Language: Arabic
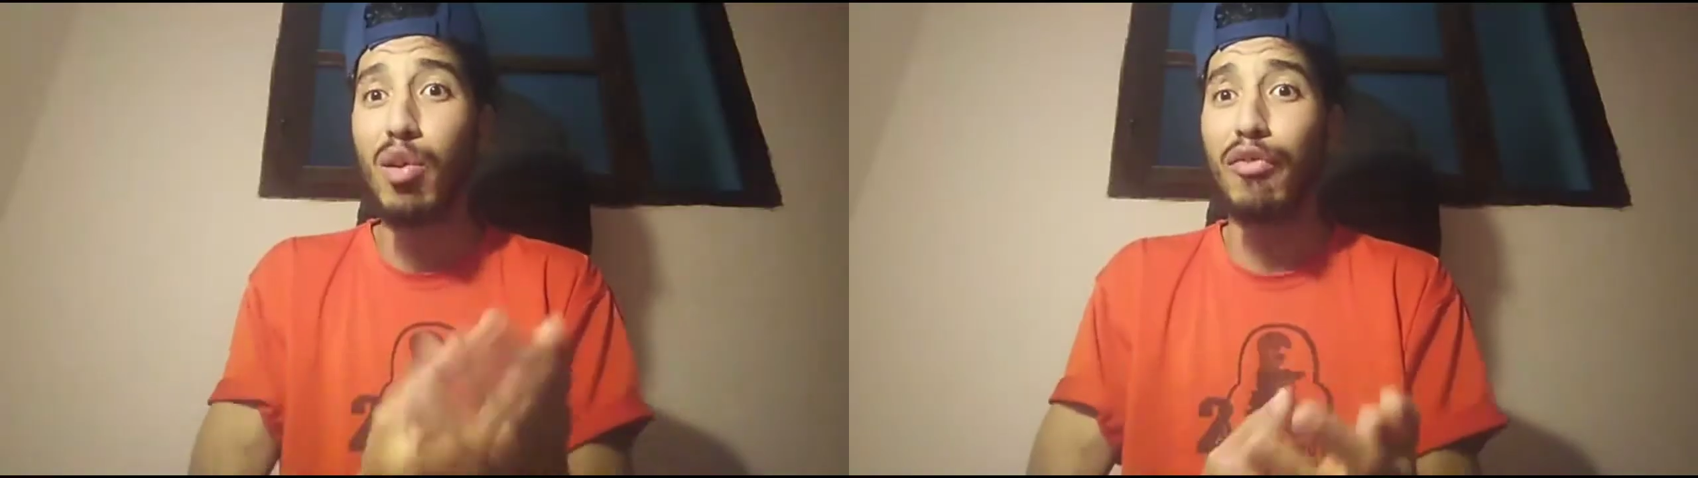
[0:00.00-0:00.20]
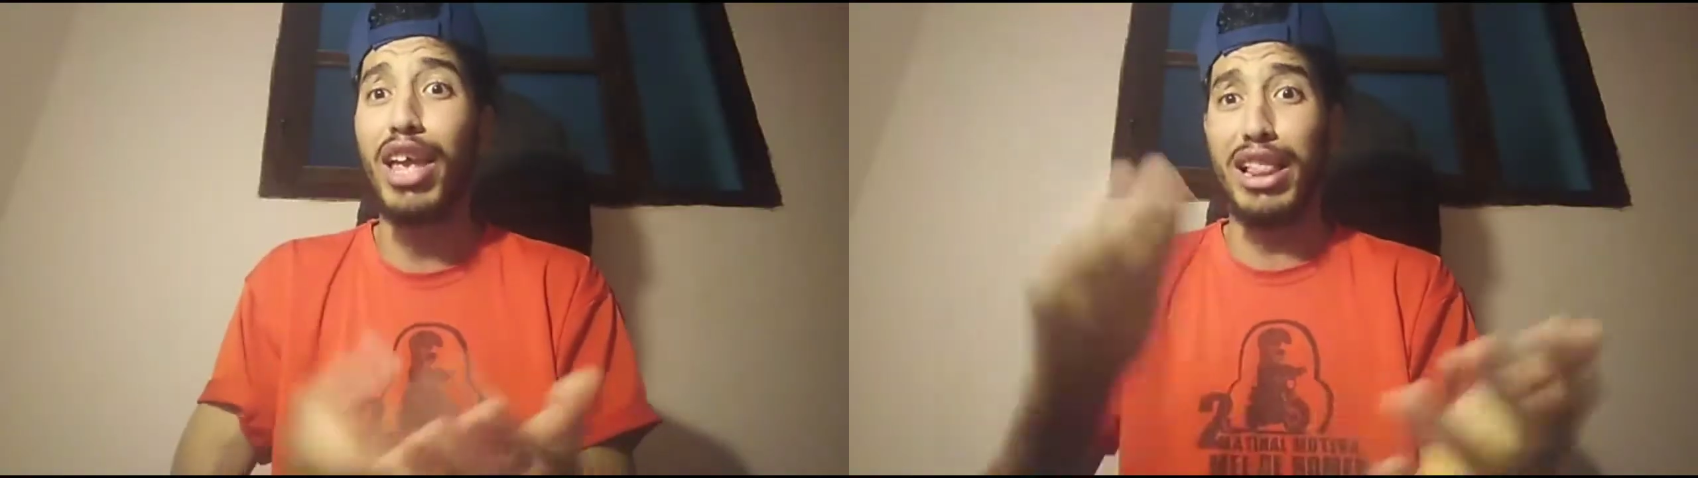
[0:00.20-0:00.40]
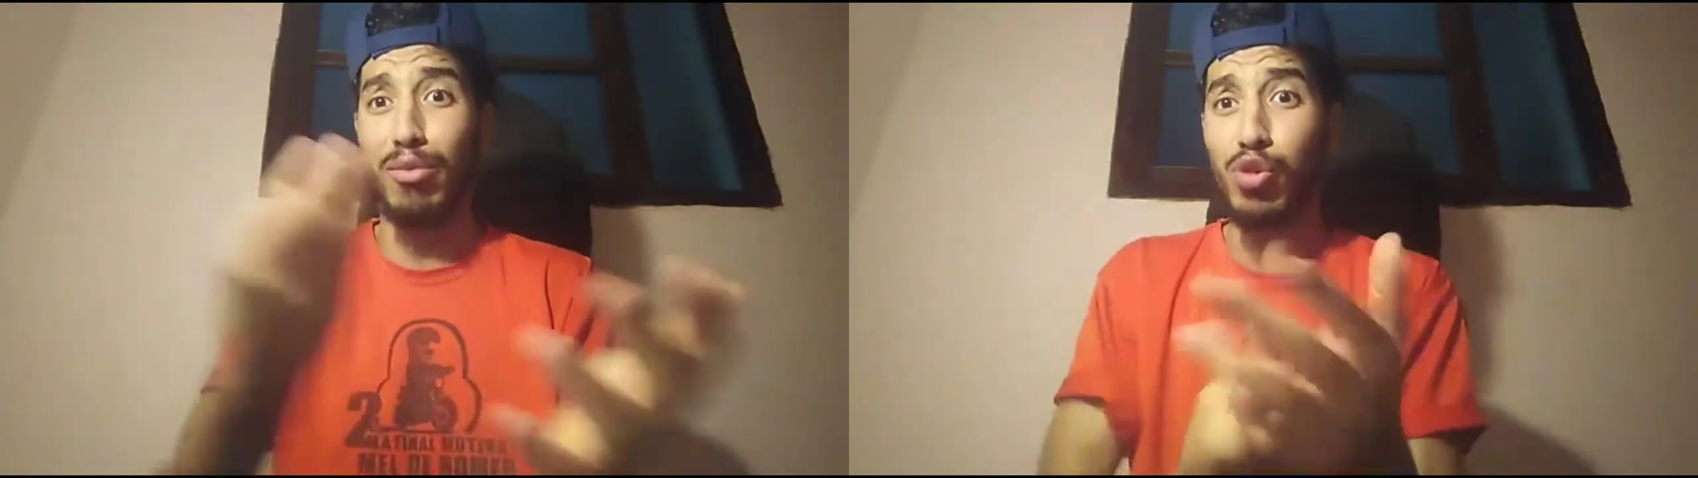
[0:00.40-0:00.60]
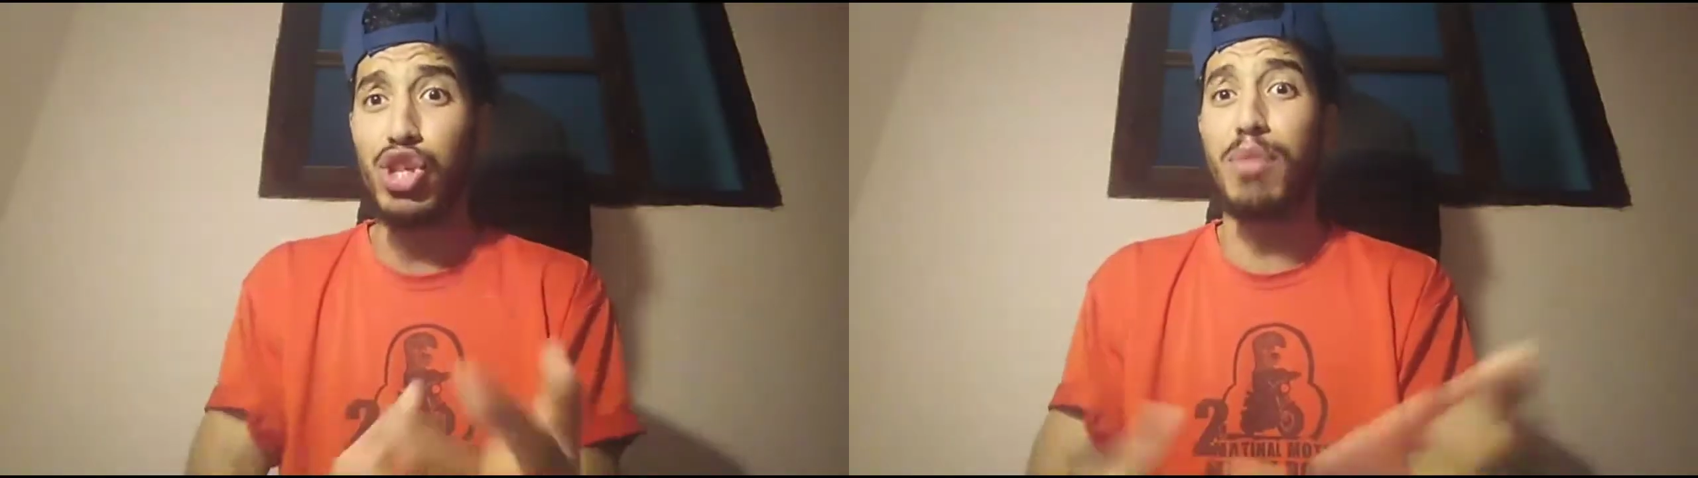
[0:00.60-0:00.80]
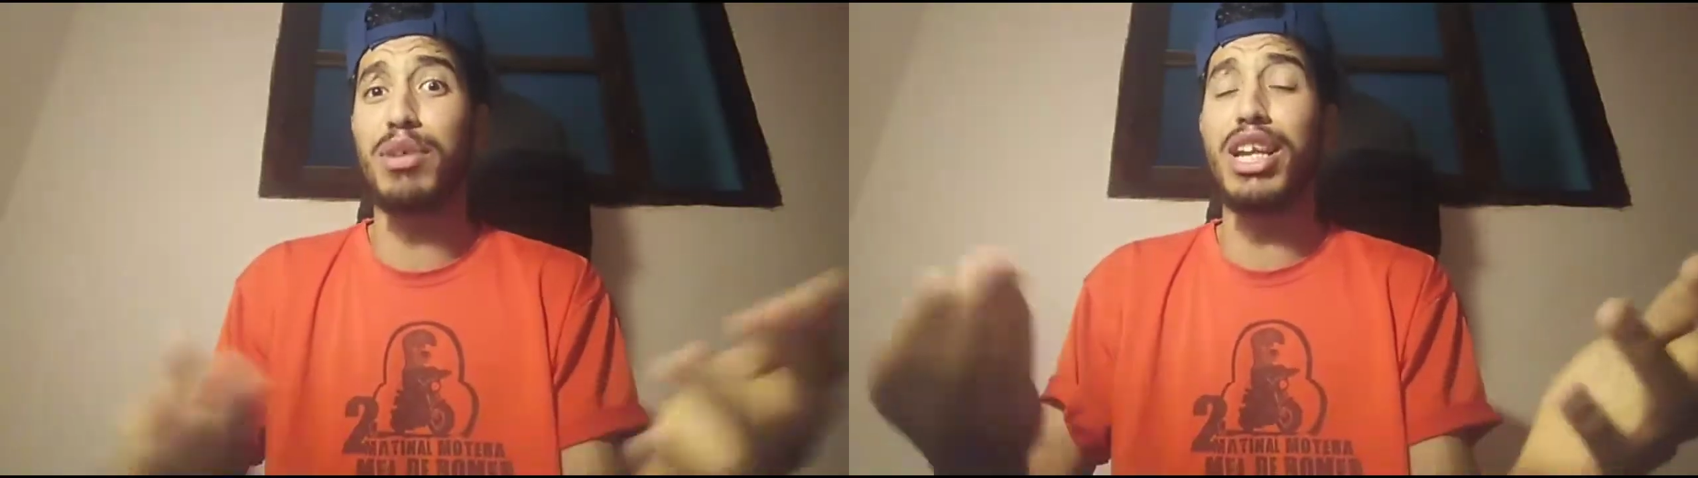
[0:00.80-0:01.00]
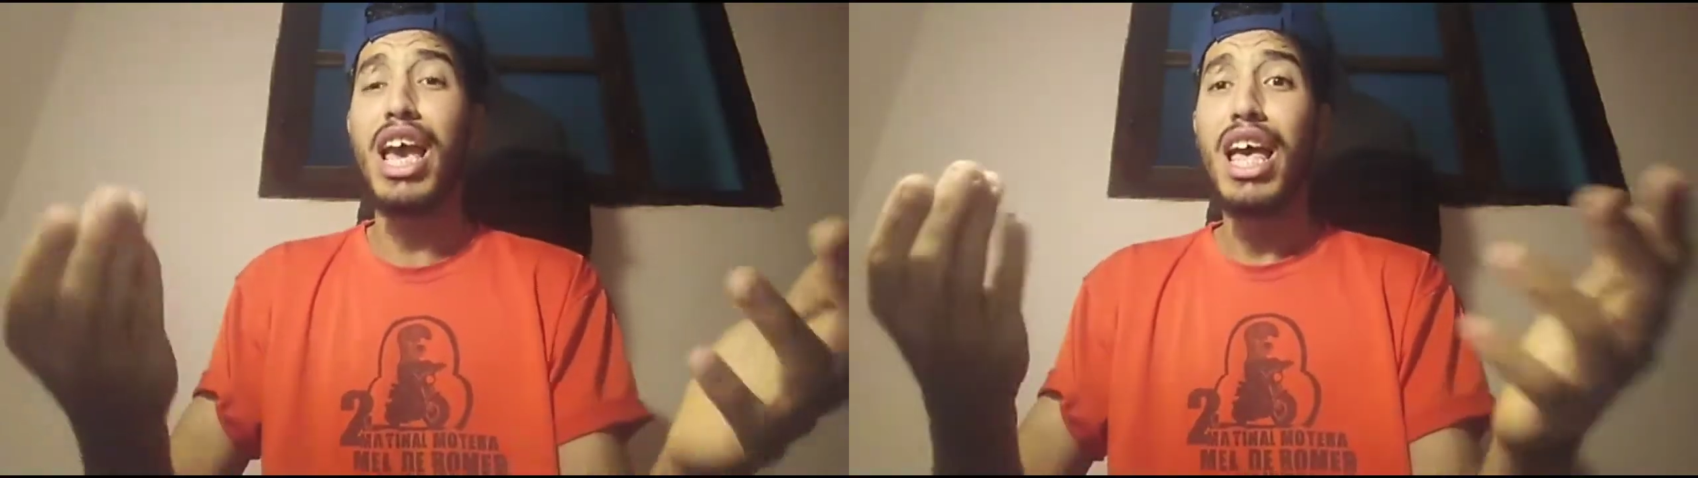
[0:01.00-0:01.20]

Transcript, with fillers: الوفيات المصابين